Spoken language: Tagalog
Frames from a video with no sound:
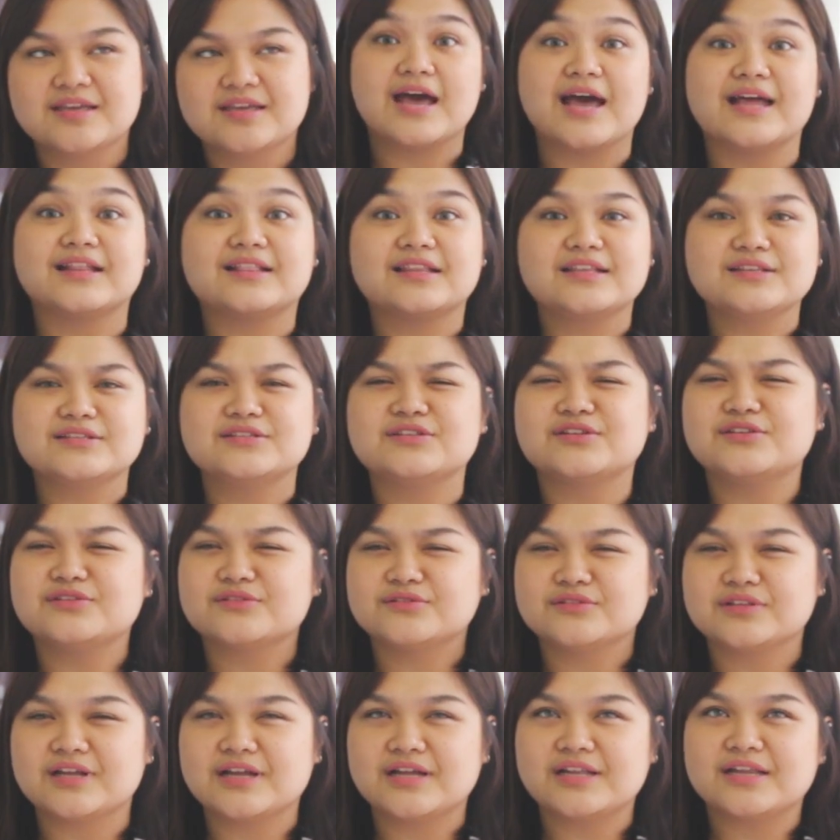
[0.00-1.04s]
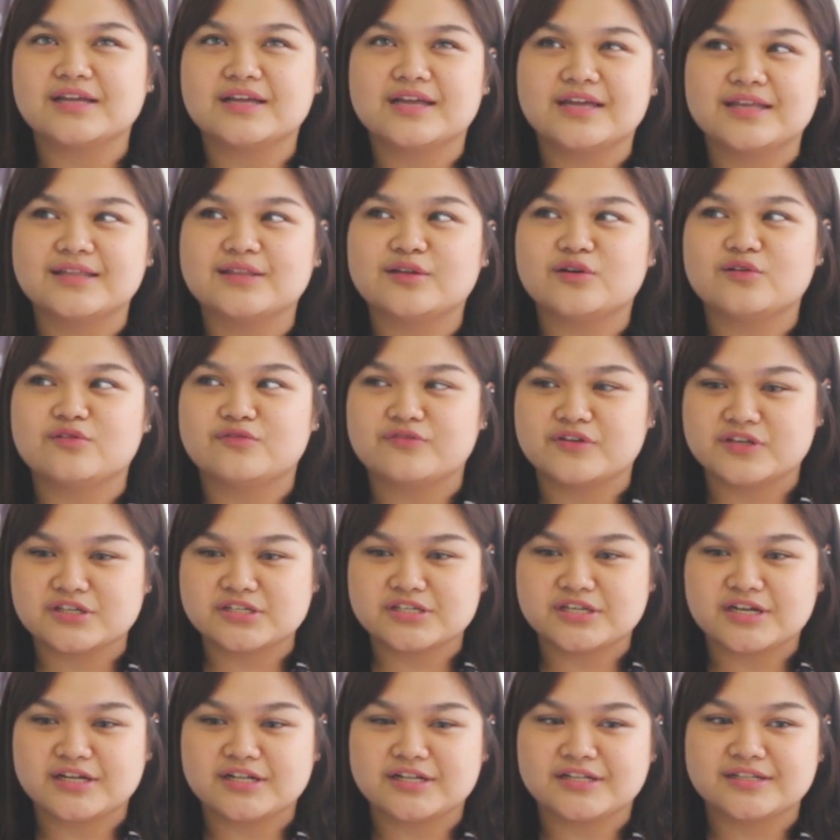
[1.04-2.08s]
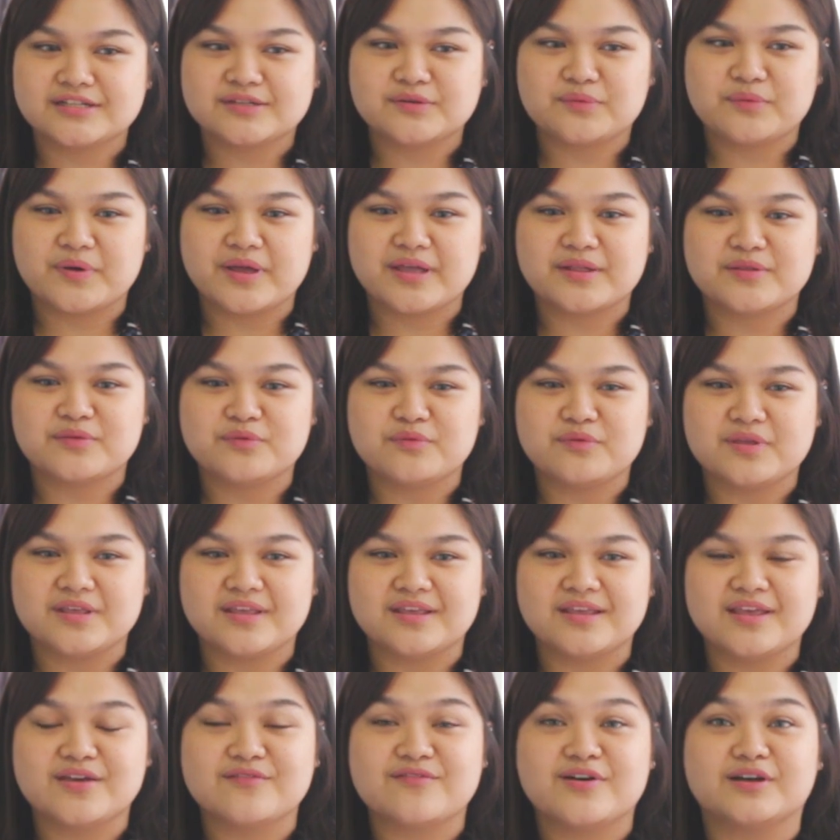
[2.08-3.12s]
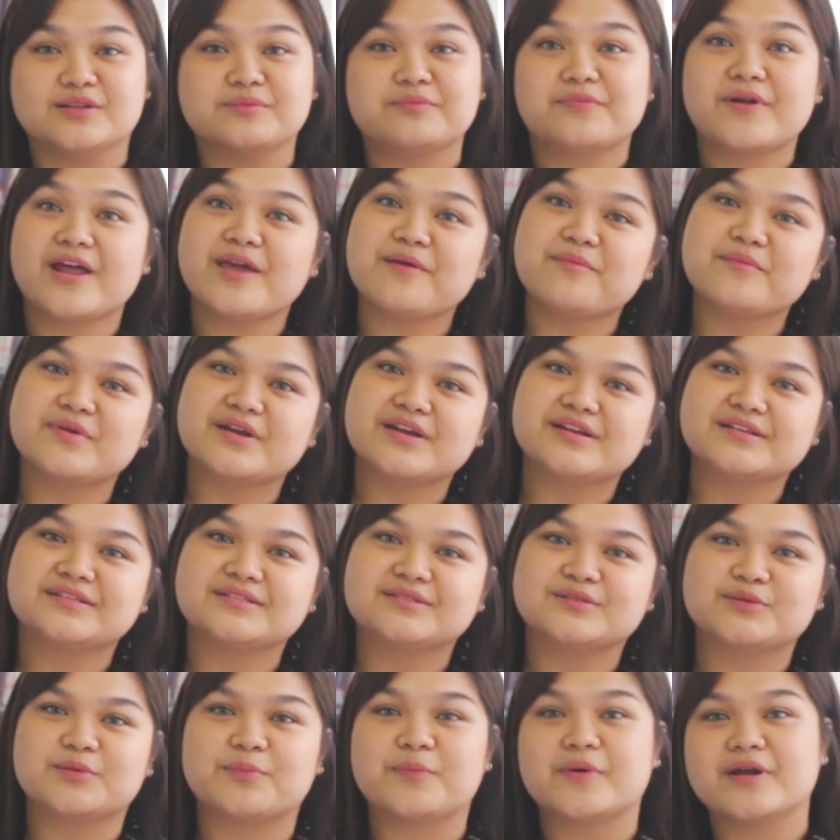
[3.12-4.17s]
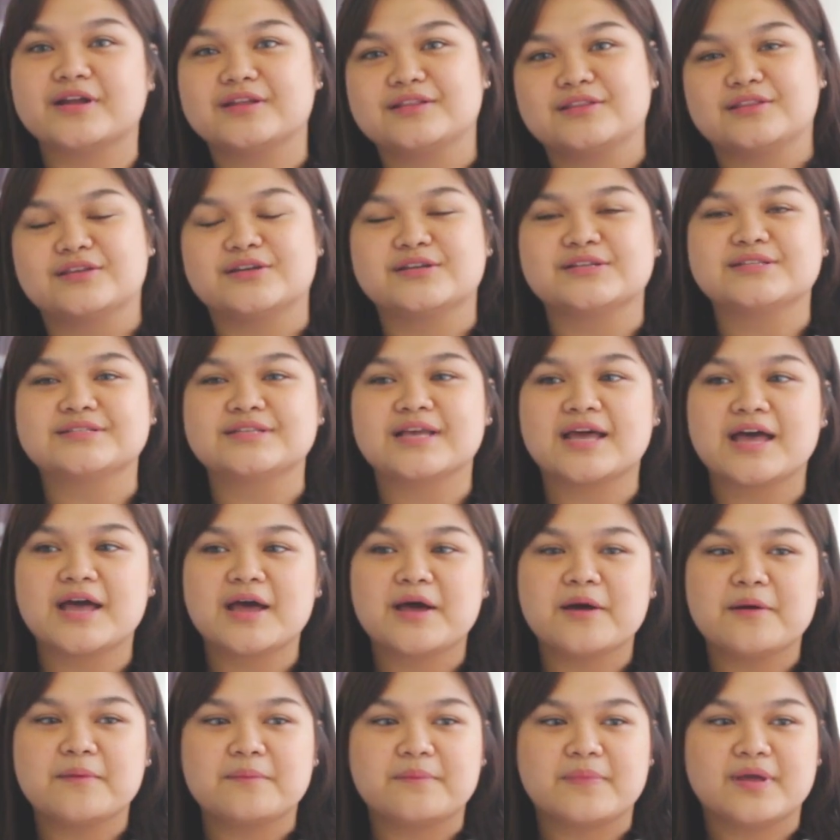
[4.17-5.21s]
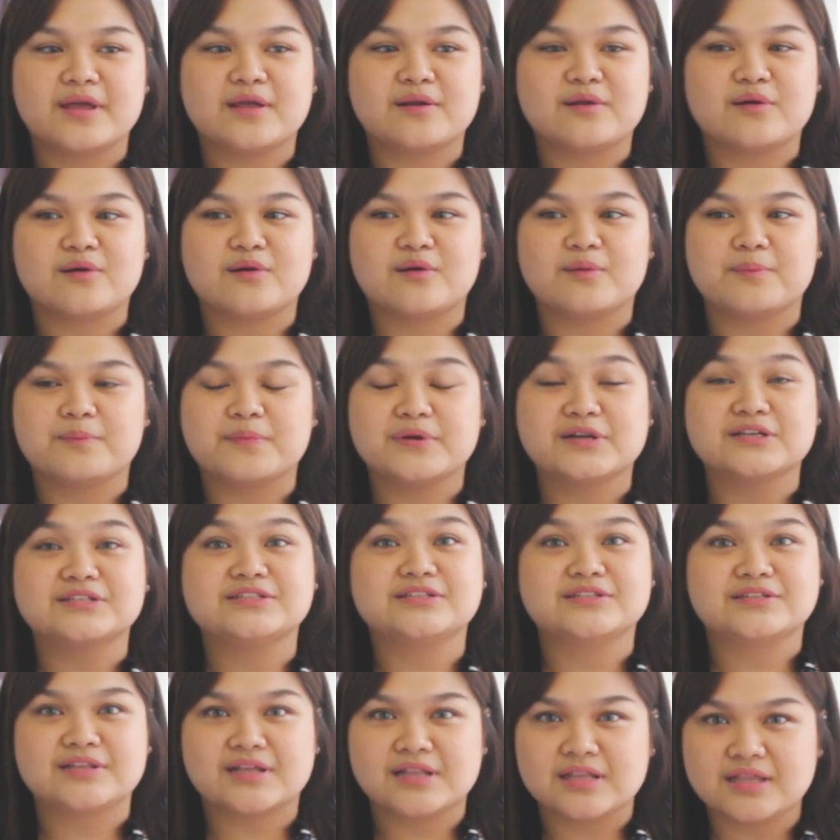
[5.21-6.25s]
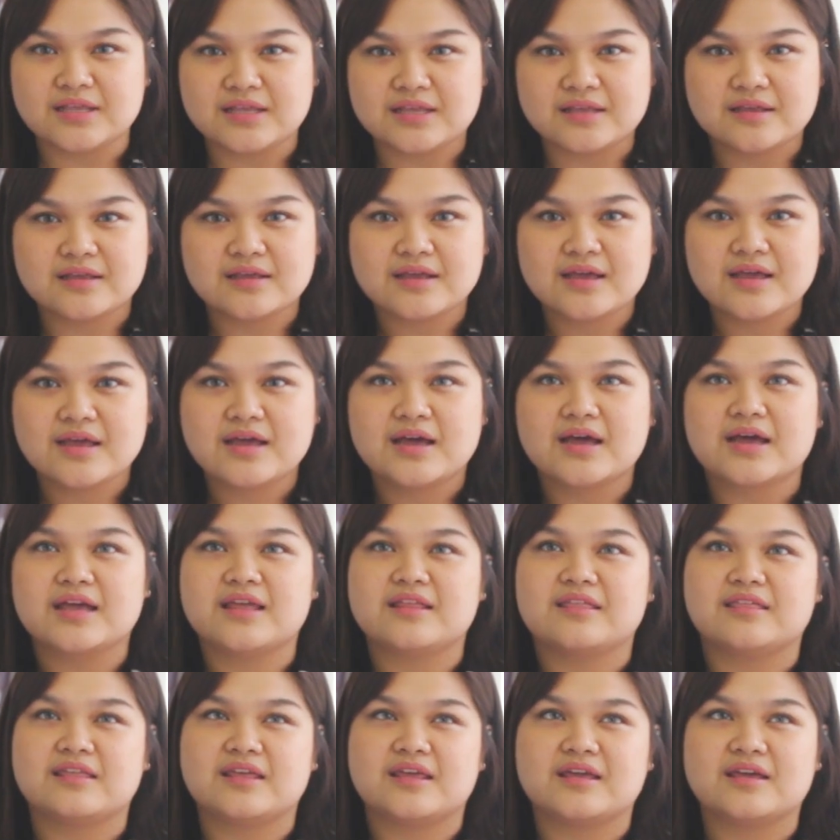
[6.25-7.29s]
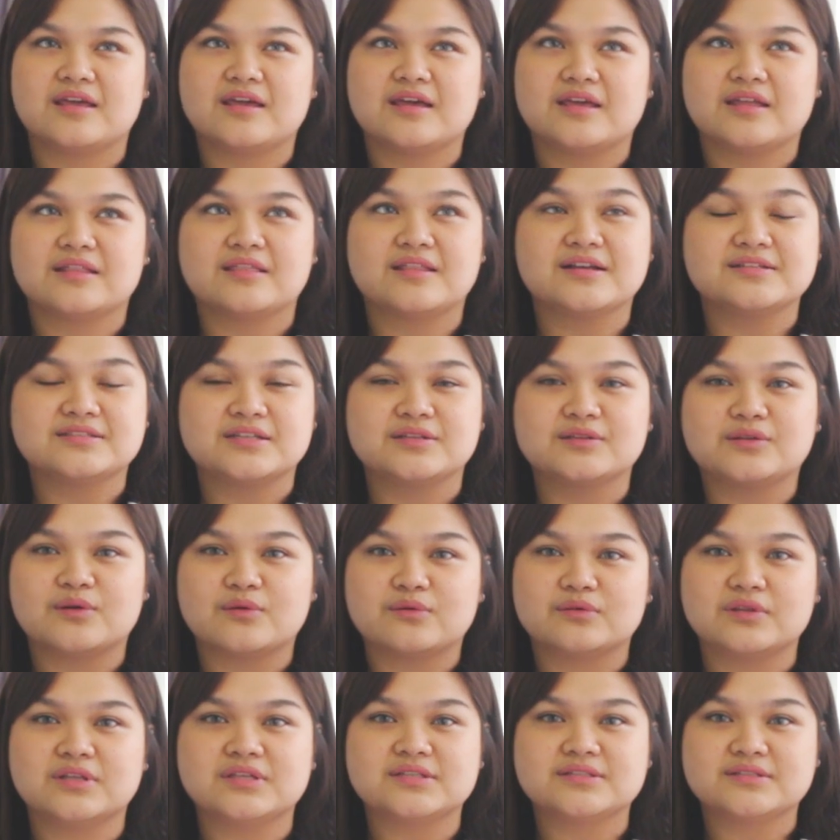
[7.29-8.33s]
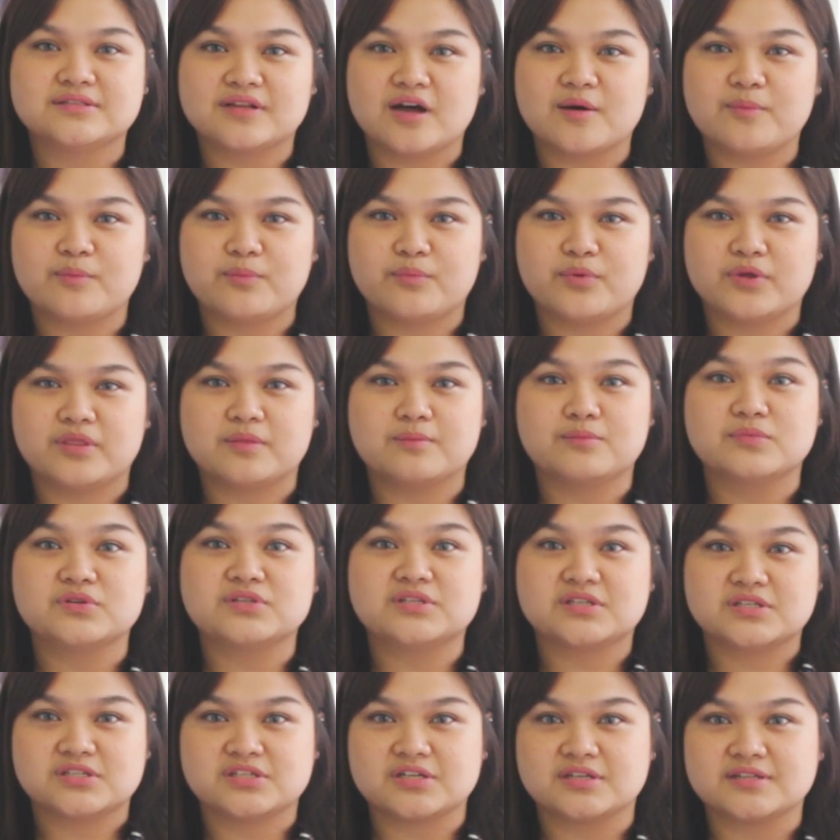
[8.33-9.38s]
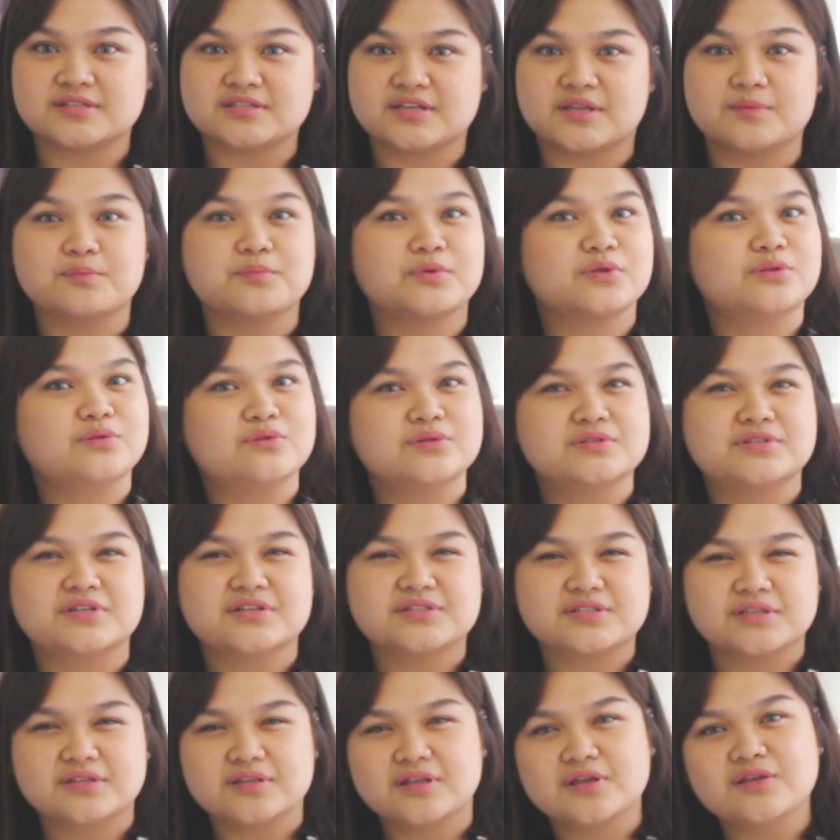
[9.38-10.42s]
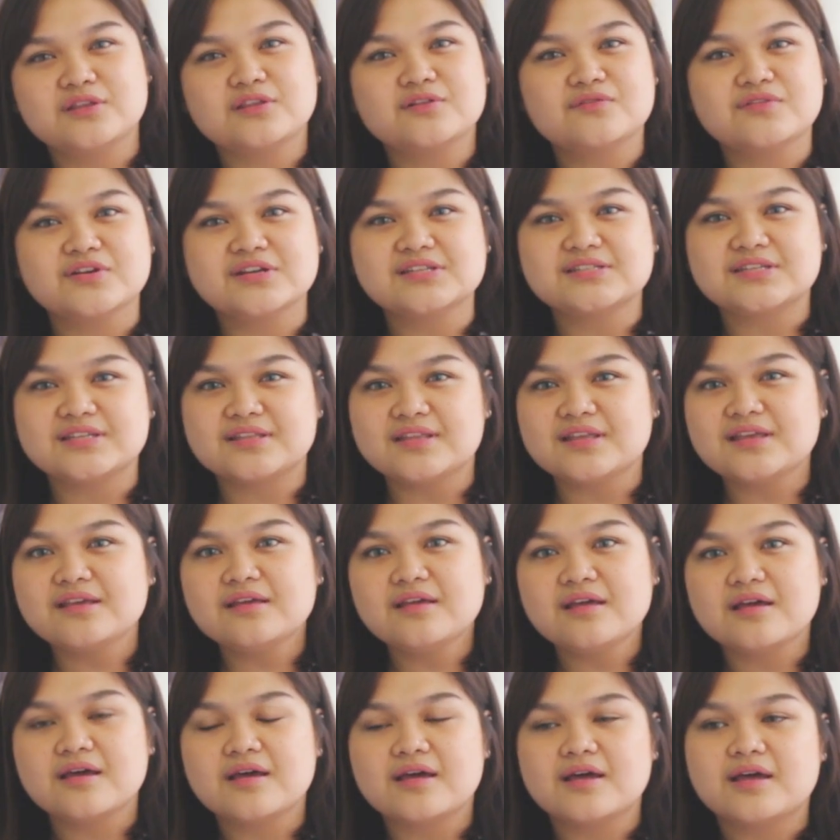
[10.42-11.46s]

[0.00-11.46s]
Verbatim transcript: At least yun yung nakalagay na official when we give out primers to partners. Pero personally, I think it doesn't only stop with musicians and producers in the university.